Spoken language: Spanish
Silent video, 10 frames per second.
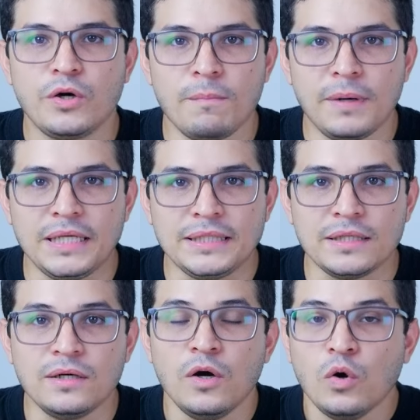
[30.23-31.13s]

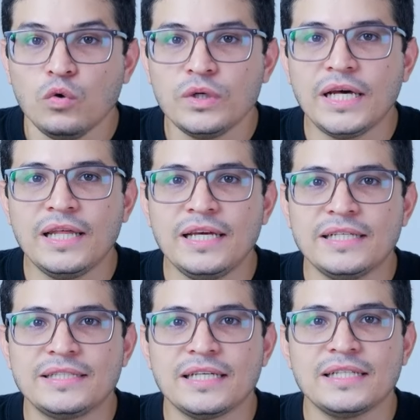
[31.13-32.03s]
completa. Una de
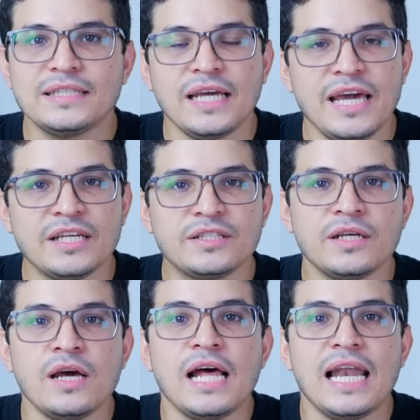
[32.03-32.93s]
estas
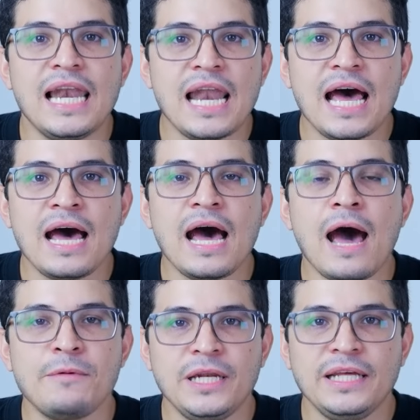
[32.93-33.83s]
es la
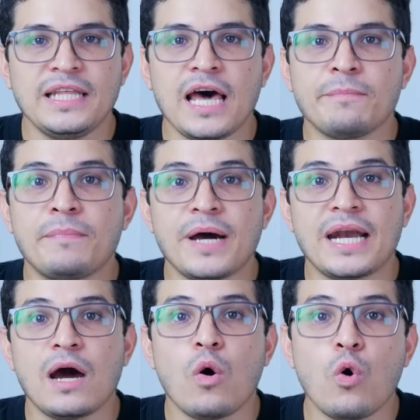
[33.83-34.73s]
habilidad
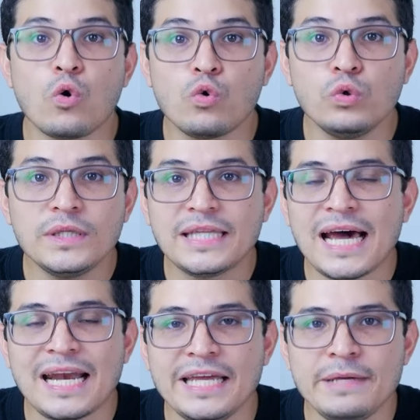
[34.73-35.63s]
para
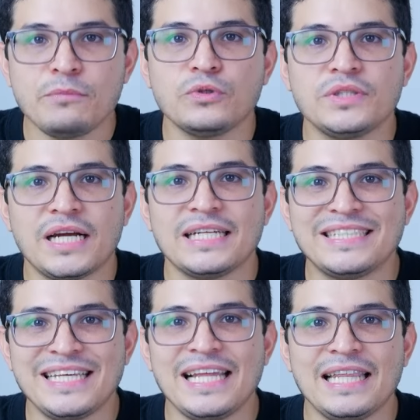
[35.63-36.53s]
ocultar y mostrar
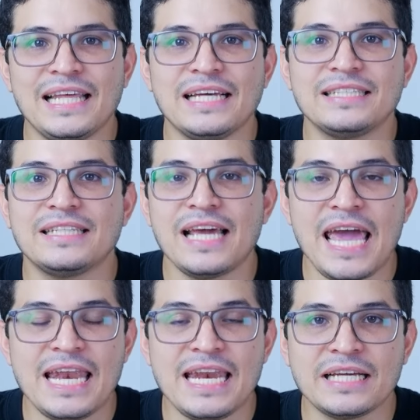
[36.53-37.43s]
celdas
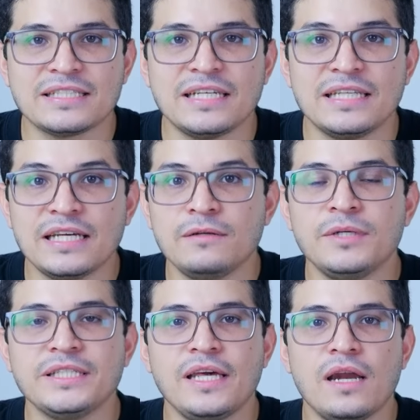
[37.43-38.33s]
en Excel. Tal
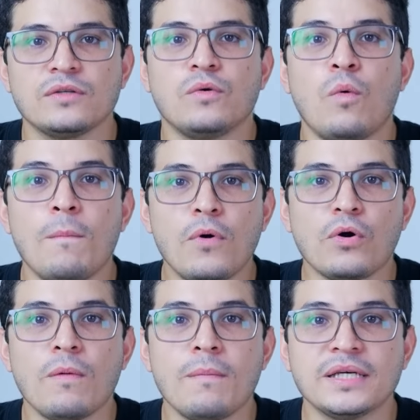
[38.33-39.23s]
vez quieras un
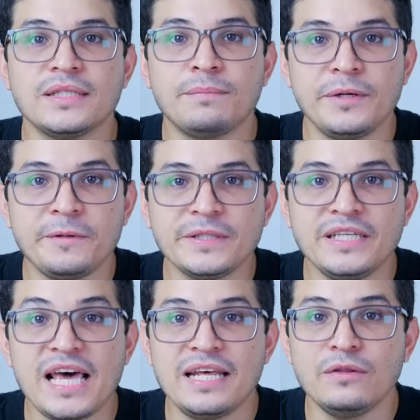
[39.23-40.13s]
poco más de
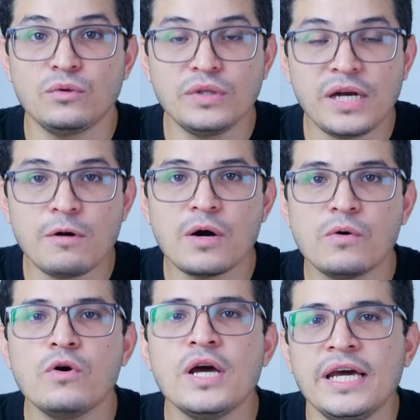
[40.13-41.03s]
privacidad en tu
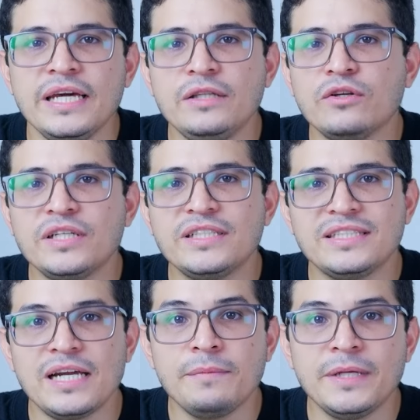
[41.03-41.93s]
trabajo y no
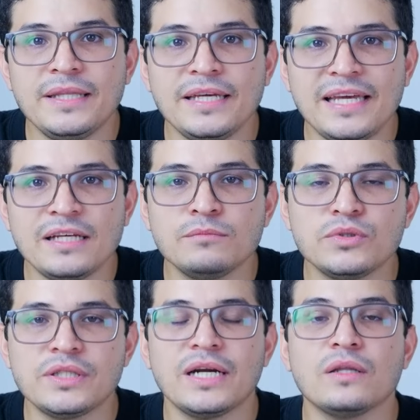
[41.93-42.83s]
necesariamente quieras
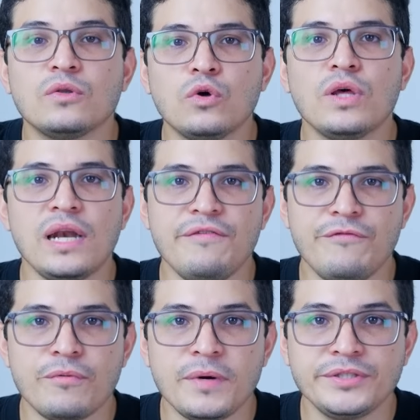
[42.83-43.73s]
mostrar toda la
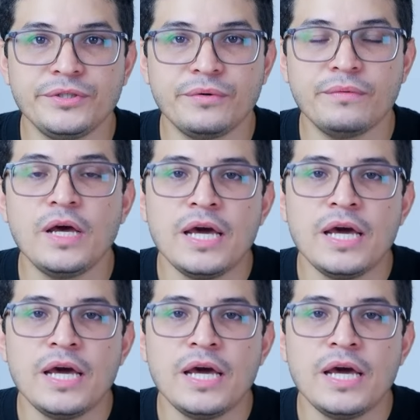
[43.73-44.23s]
información